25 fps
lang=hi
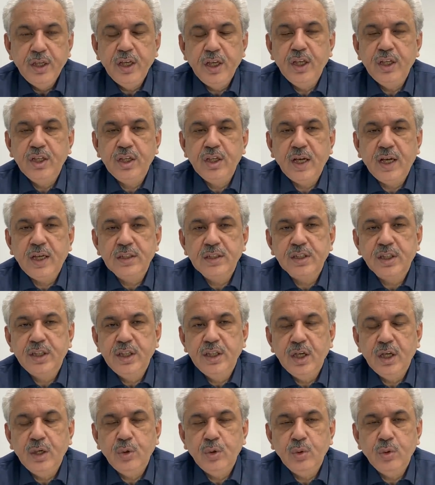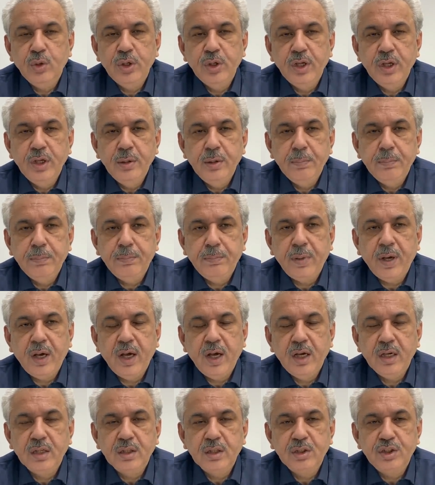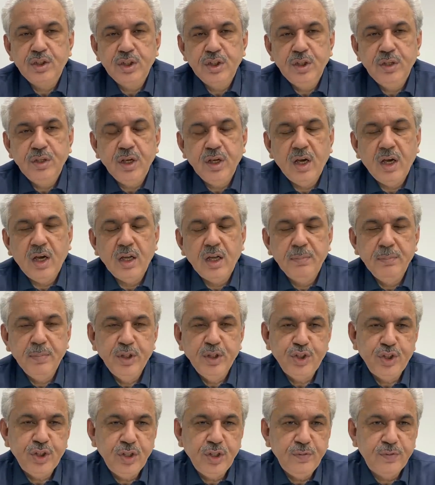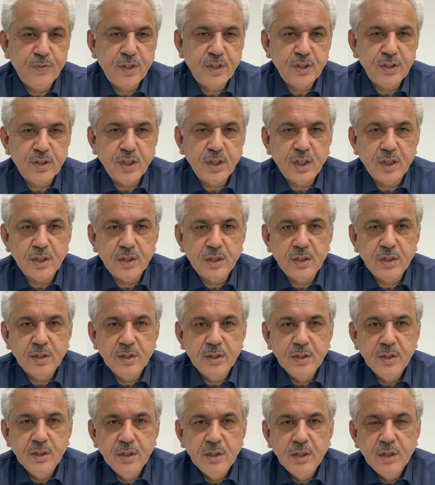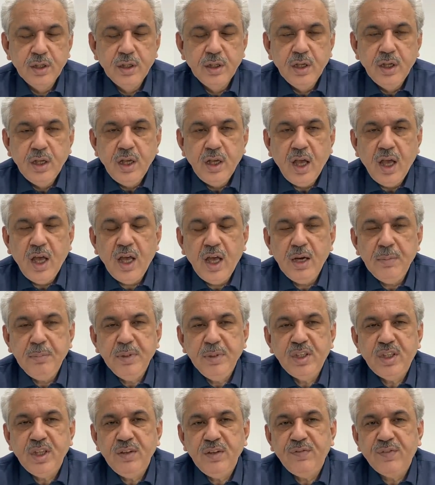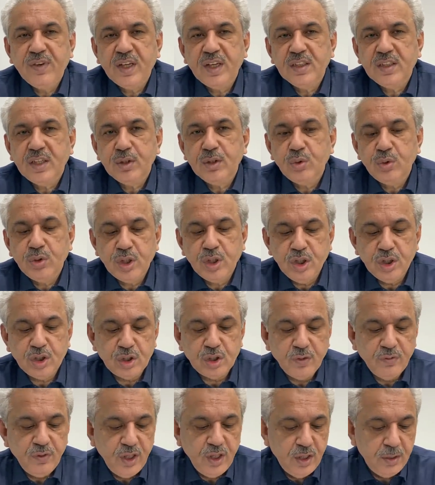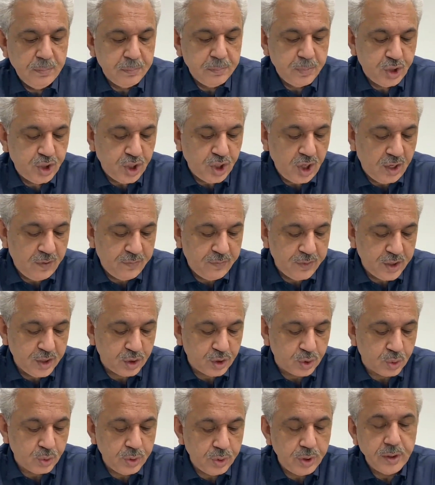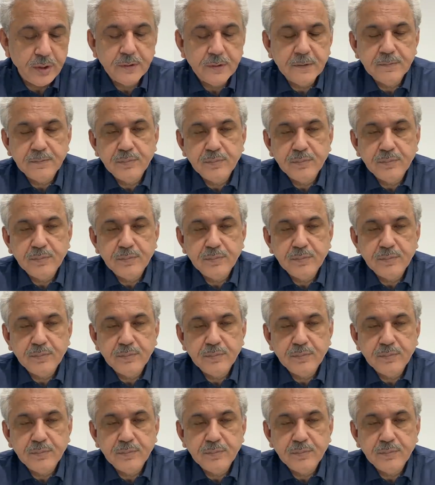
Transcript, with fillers: ये इजलास किया उन्होंने पाक ची आर्मी चीफ के साथ आर्मी चीफ के साथ उनकी तवील मशावरत हुई